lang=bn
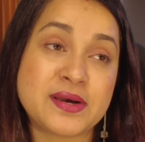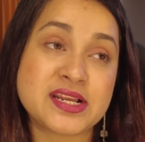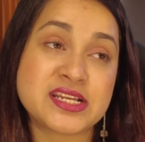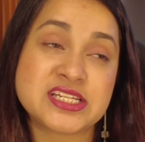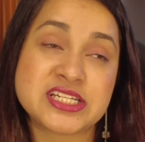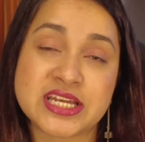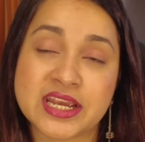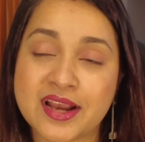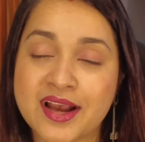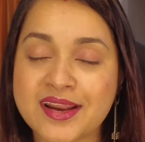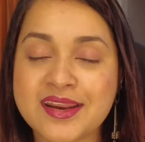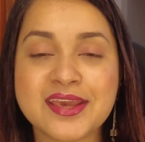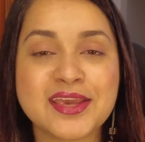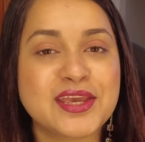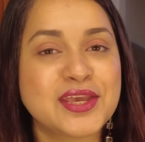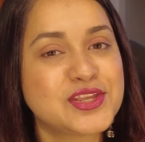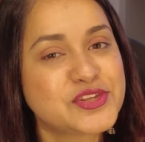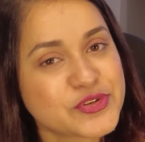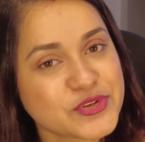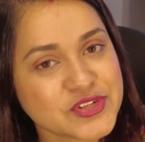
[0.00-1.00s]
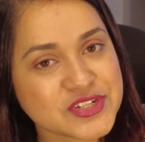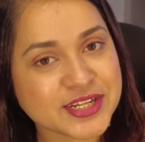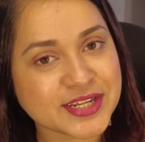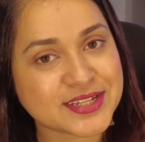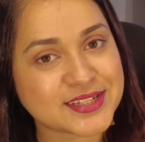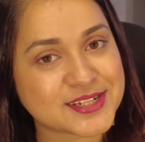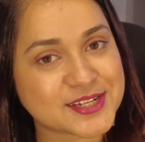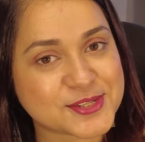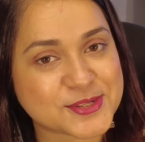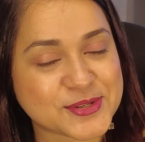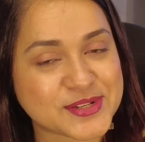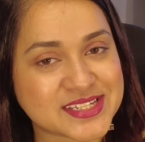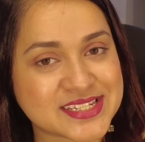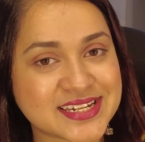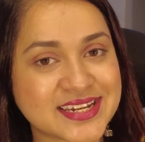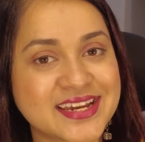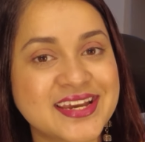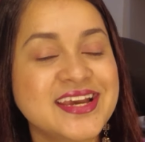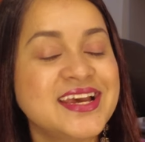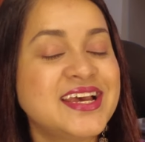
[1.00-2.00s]
বাট সেখানে কিছু চেঞ্জেস
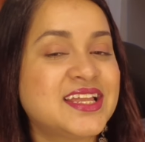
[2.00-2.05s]
হয়েছে